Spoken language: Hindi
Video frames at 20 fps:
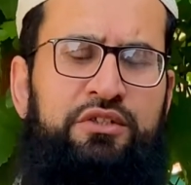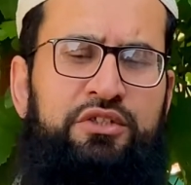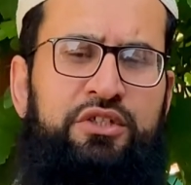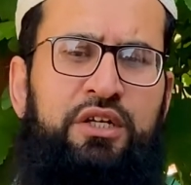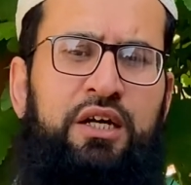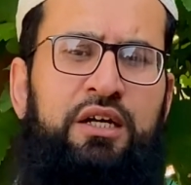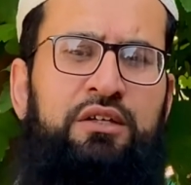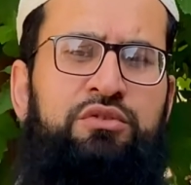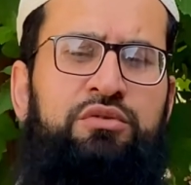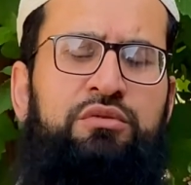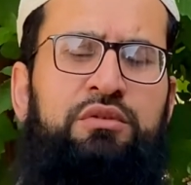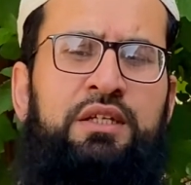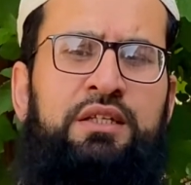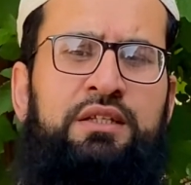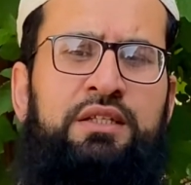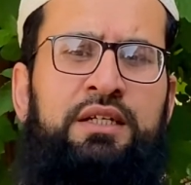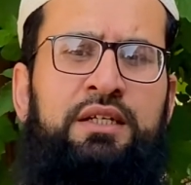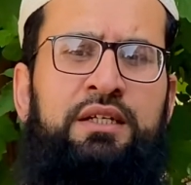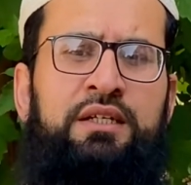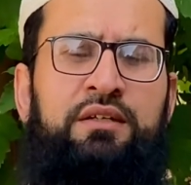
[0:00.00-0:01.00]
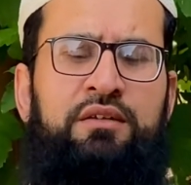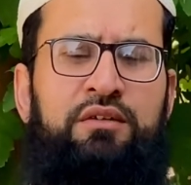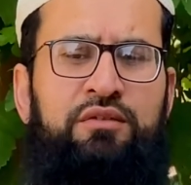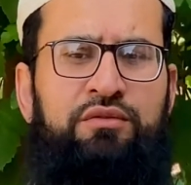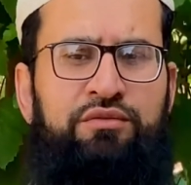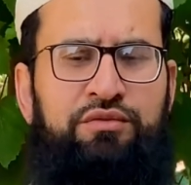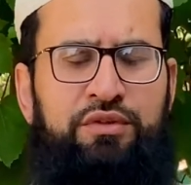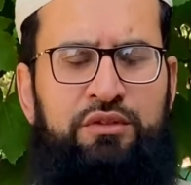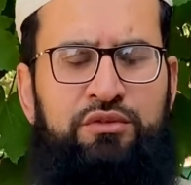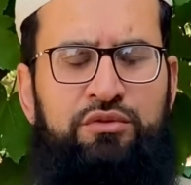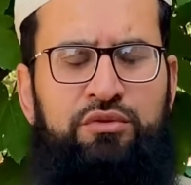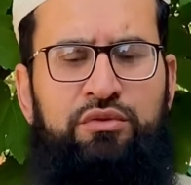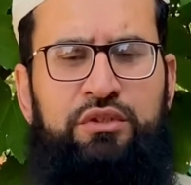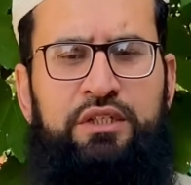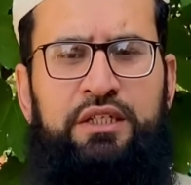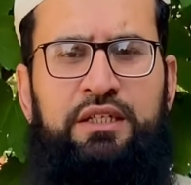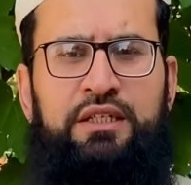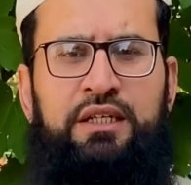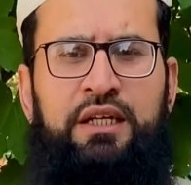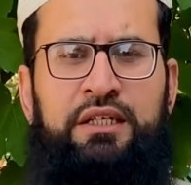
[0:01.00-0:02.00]
चार सुन्नतें फ़र्ज़ों
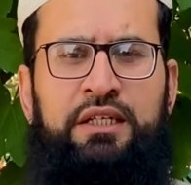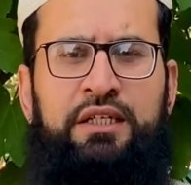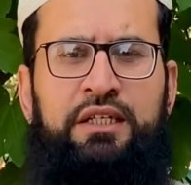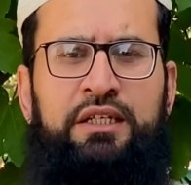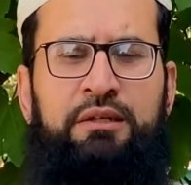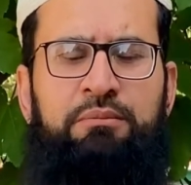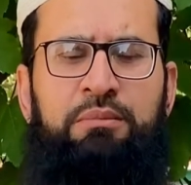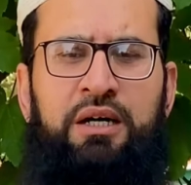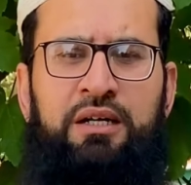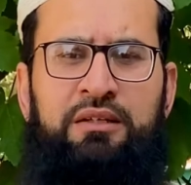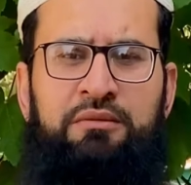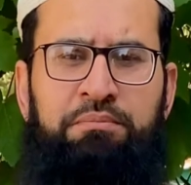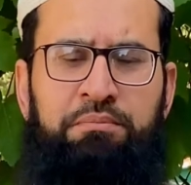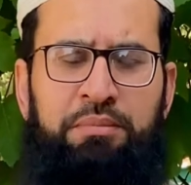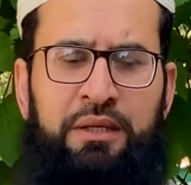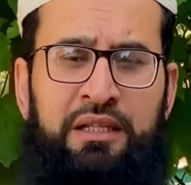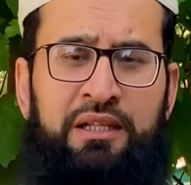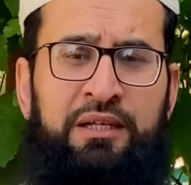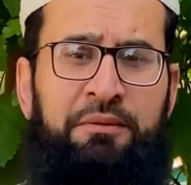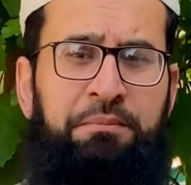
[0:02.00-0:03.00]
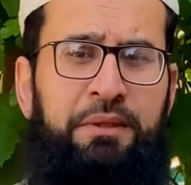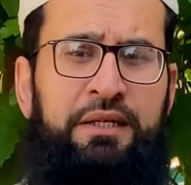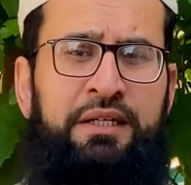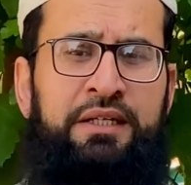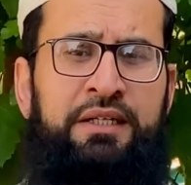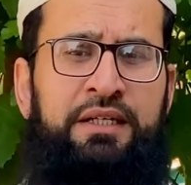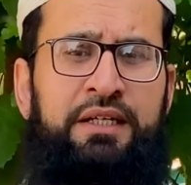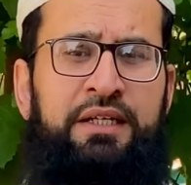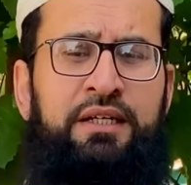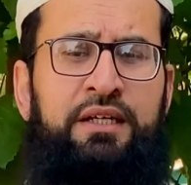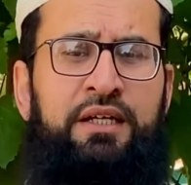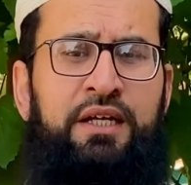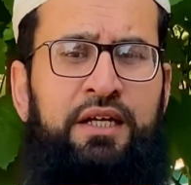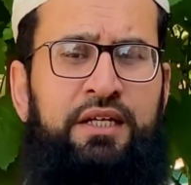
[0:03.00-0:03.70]
की अदायगी के बाद पहले पढ़ेंगे